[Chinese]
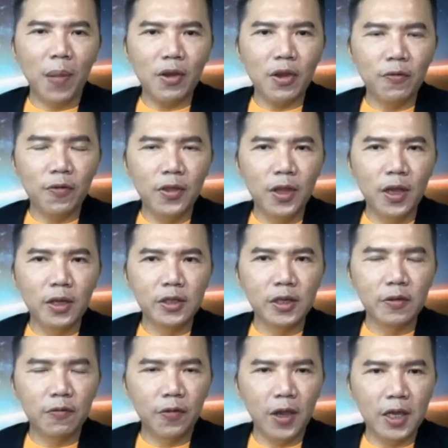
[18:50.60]
而八月份
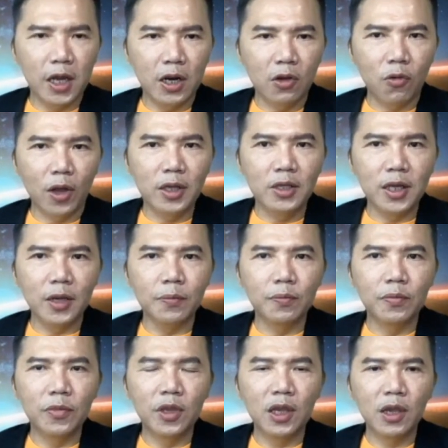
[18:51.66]
呢是非常的关
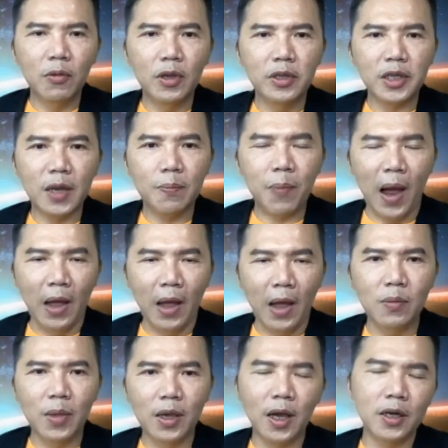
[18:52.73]
键。因为在
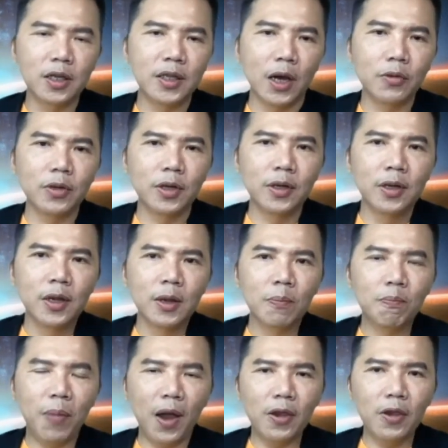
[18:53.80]
盘里面看得到呢，
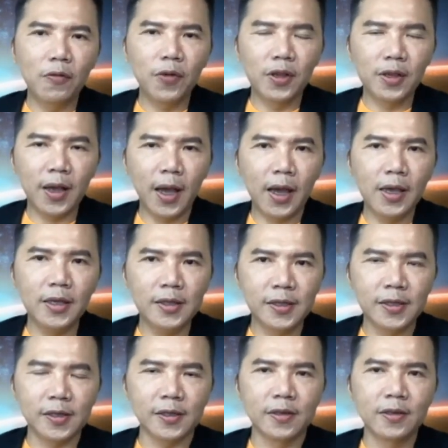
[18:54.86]
八月份开
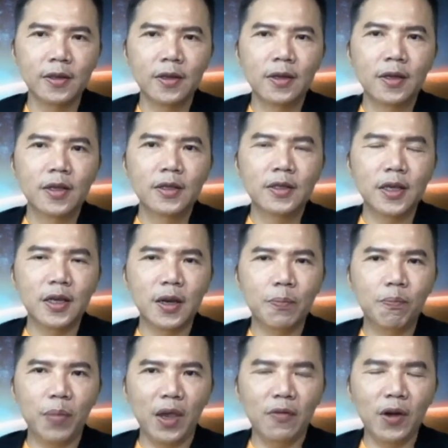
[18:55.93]
始，这个
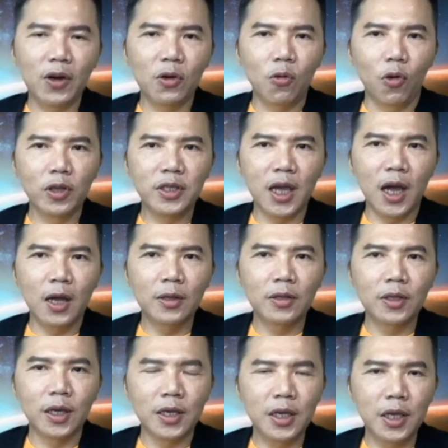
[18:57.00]
北方的国家
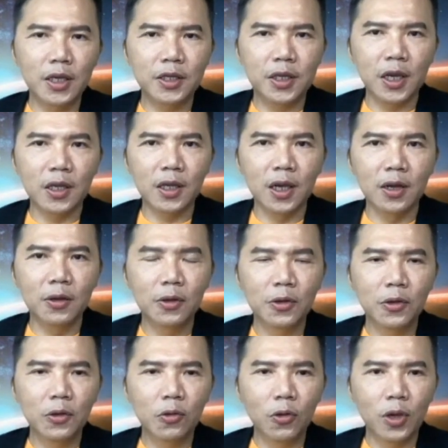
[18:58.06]
的疫情呢
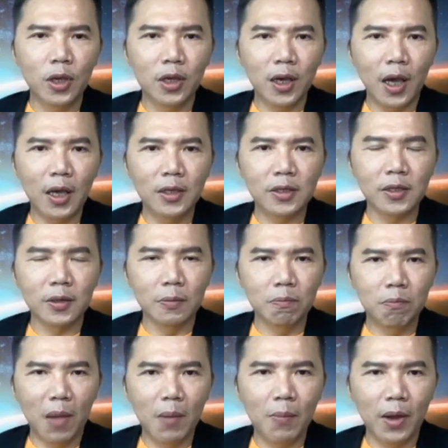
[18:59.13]
会开始
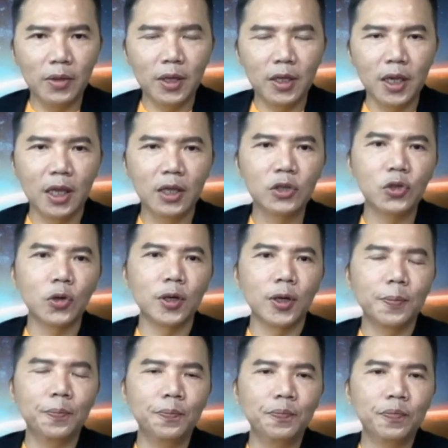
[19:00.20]
慢慢的严重
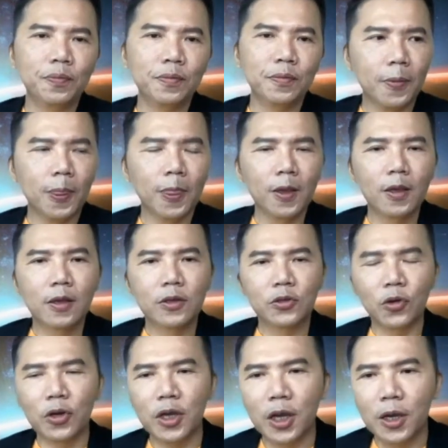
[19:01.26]
了，所